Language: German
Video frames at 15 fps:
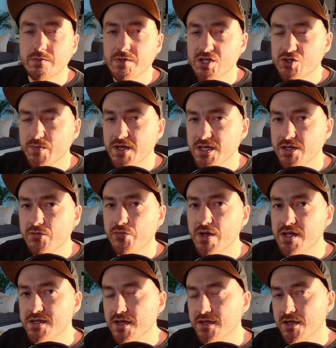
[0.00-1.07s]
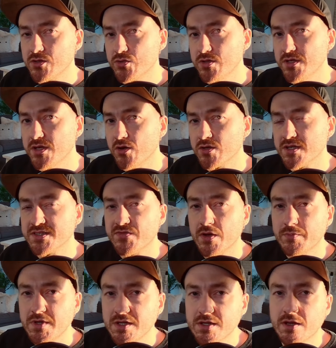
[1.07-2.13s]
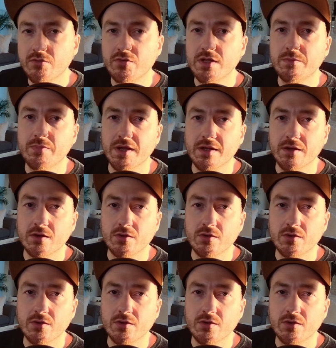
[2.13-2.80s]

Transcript: Dementsprechend fällt dann natürlich auch das Familienfeedback